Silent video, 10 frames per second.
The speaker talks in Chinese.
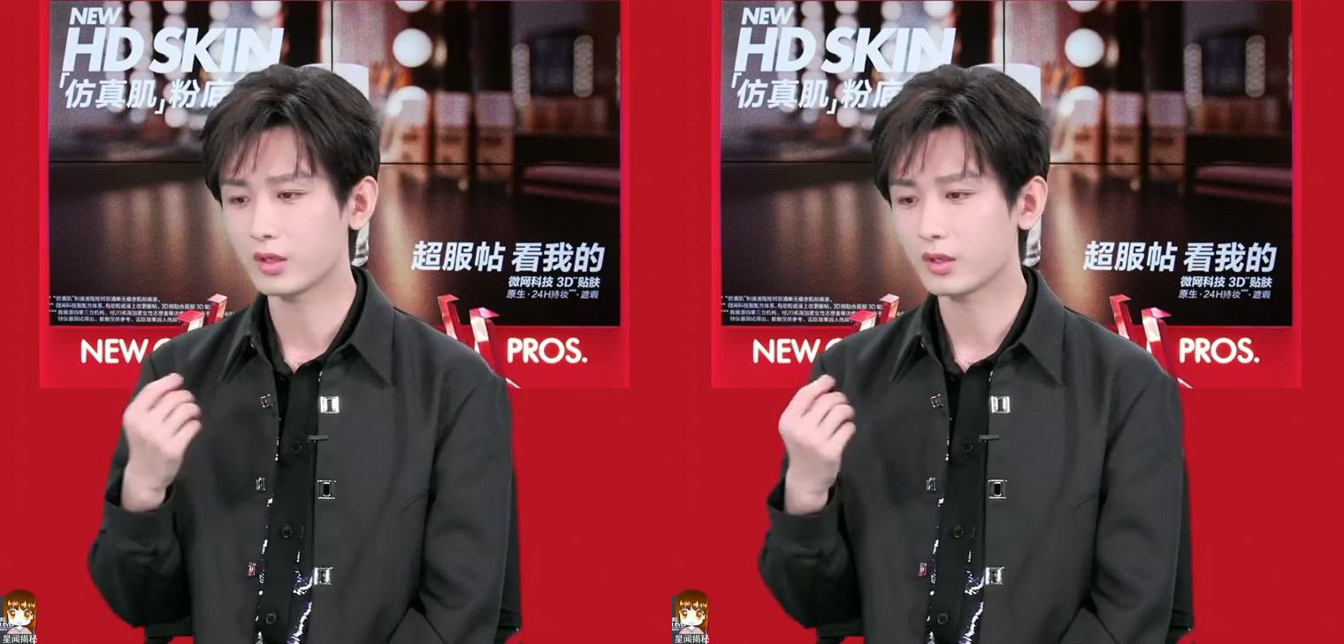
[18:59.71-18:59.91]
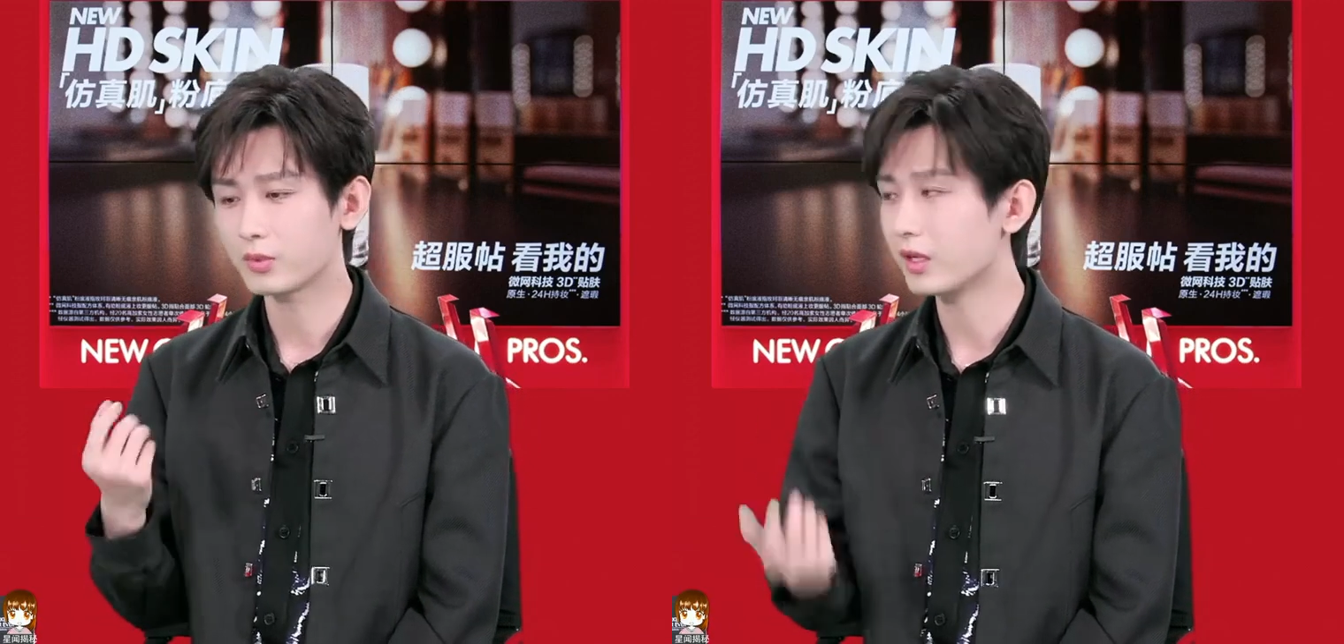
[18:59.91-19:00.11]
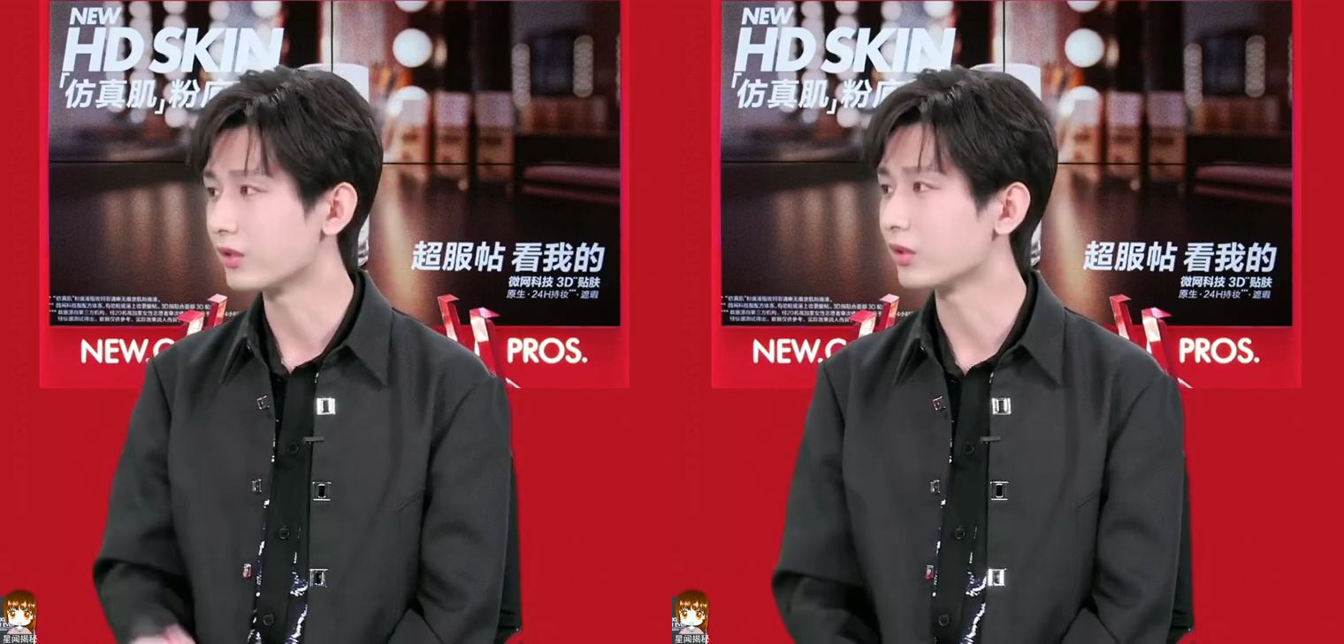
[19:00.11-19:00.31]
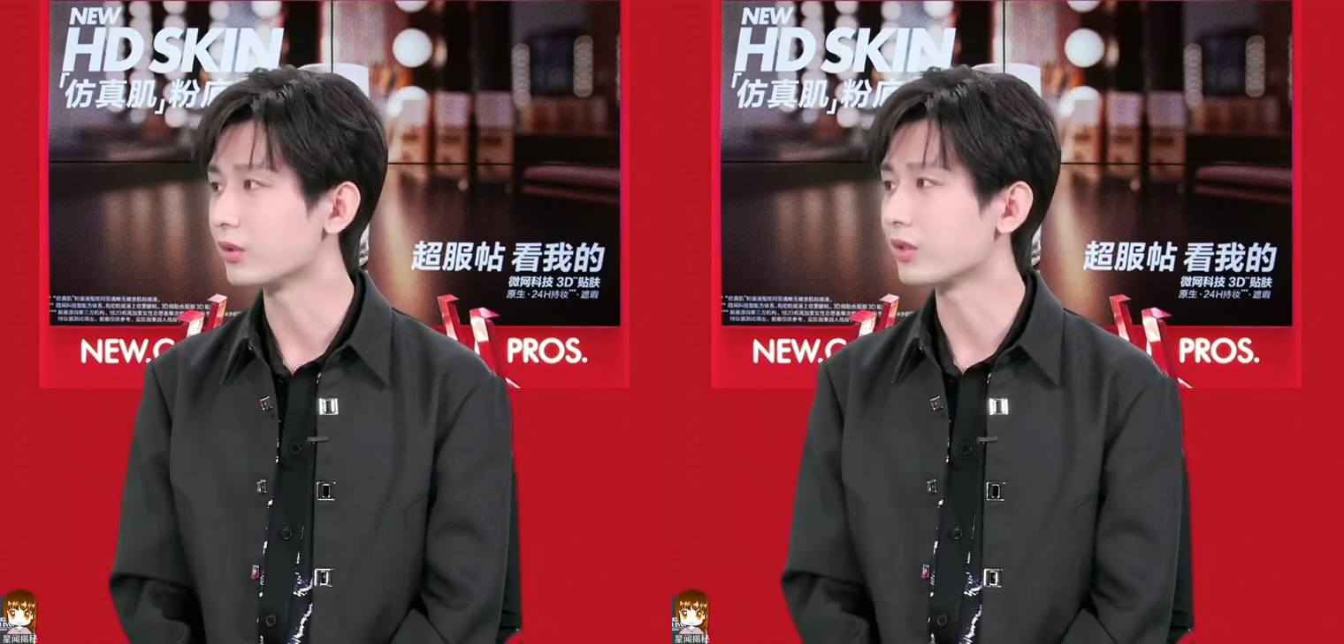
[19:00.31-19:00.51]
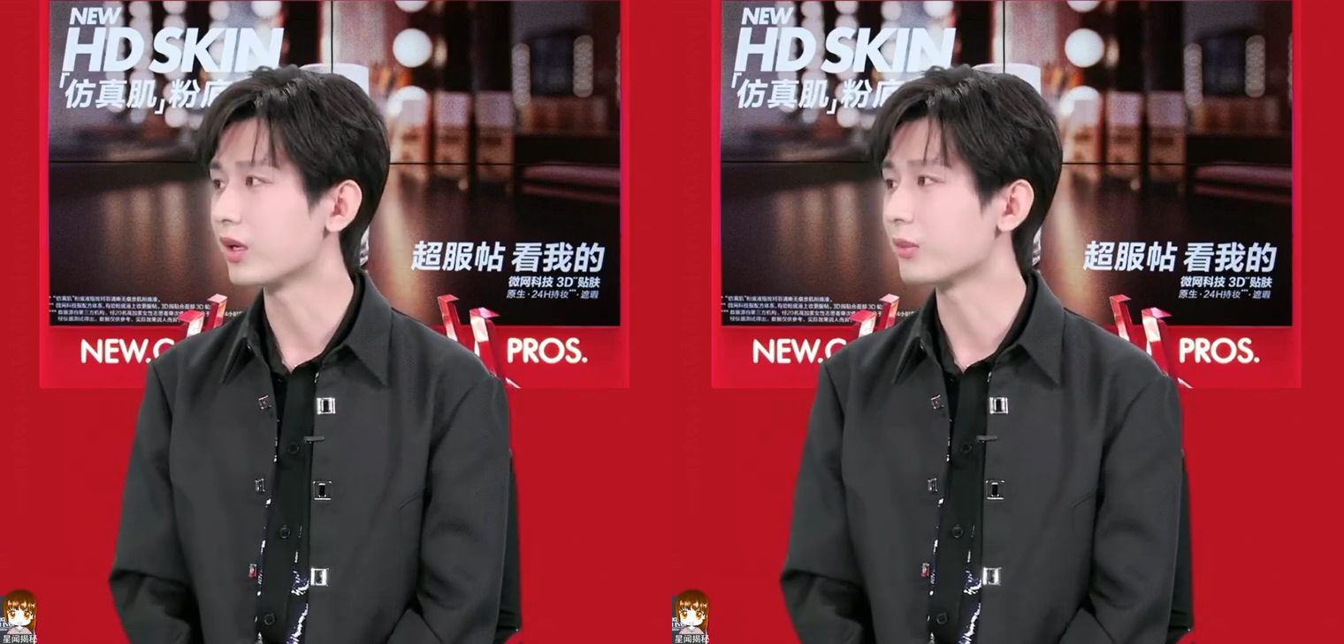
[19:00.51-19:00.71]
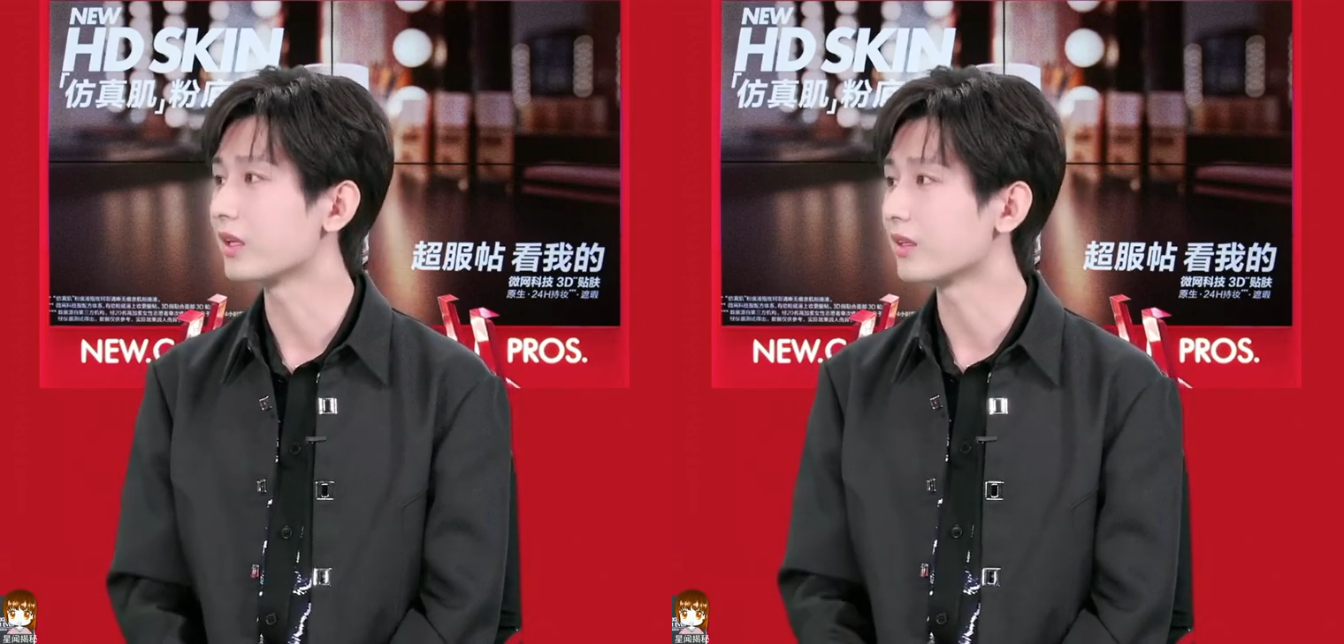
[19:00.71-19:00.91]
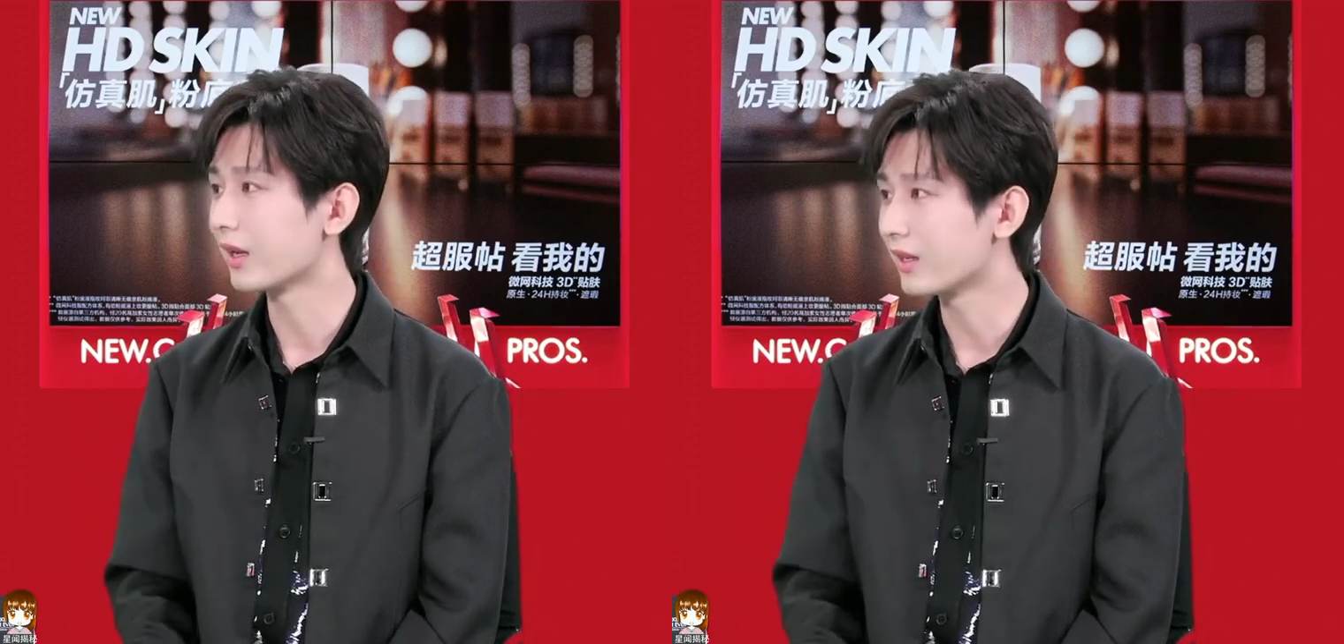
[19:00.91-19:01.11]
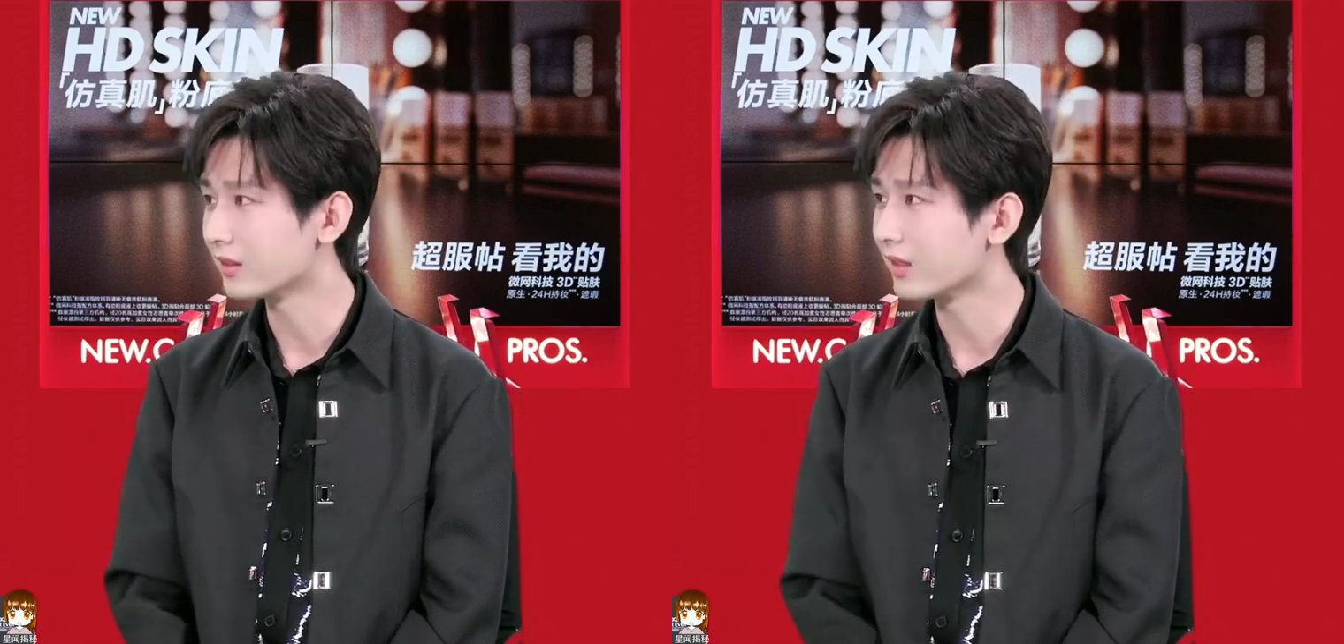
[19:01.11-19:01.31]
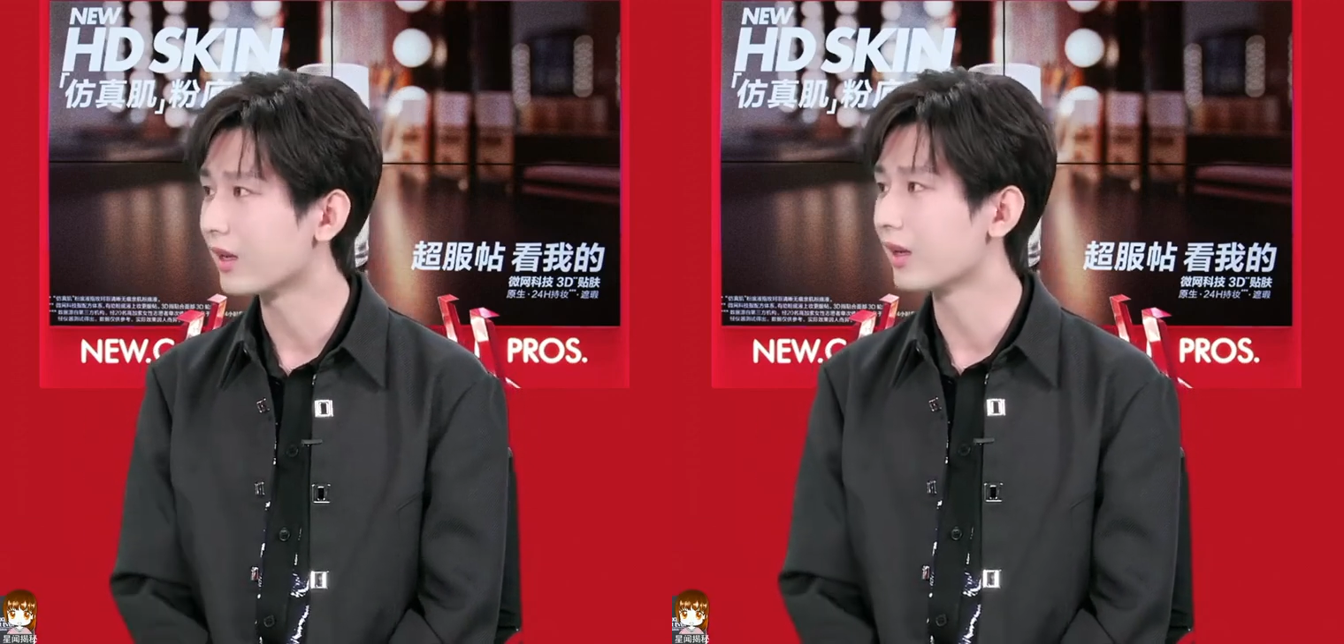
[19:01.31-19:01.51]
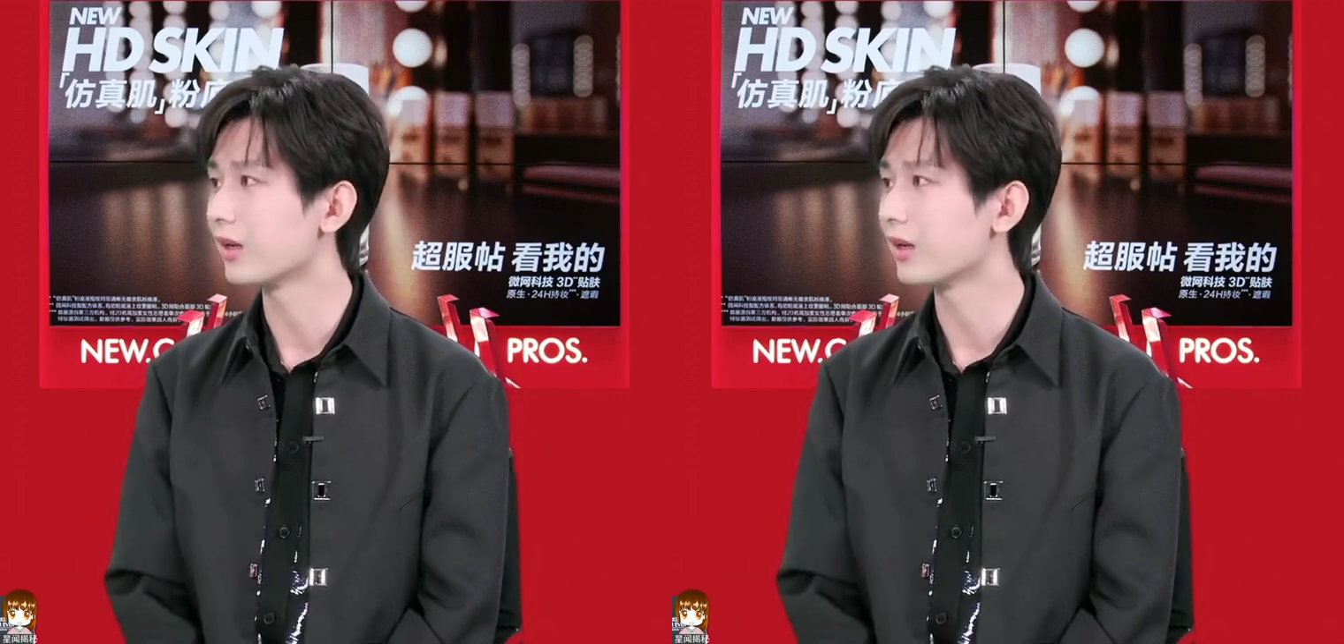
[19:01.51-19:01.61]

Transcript: 偏油的、偏干的，